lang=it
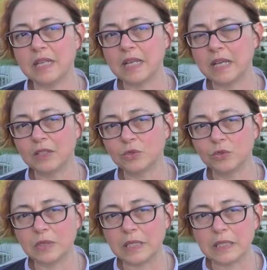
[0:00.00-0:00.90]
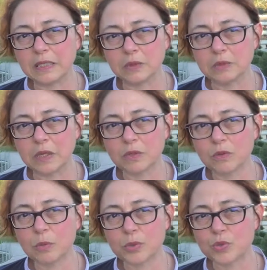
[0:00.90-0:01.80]
legato a una
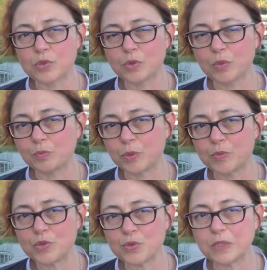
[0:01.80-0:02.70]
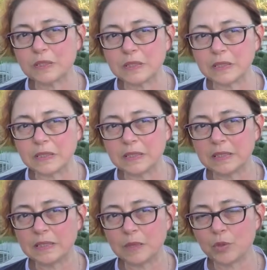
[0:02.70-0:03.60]
compromissione
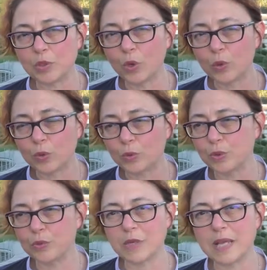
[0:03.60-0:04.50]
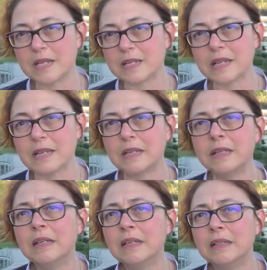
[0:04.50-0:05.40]
del, del midollo, quindi un'ernia
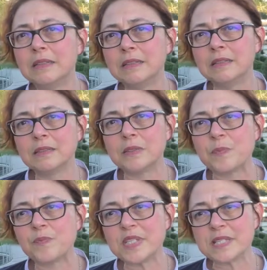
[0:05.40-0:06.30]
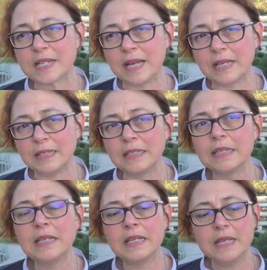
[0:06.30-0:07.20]
eh, discale
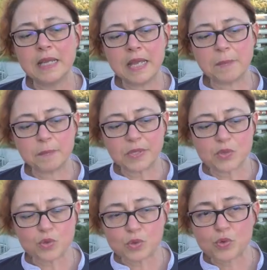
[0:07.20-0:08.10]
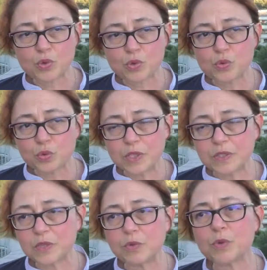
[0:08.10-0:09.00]
e presso il nostro studio
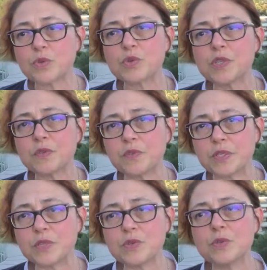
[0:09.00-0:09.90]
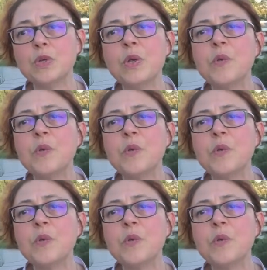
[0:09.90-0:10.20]
attivo questo servizio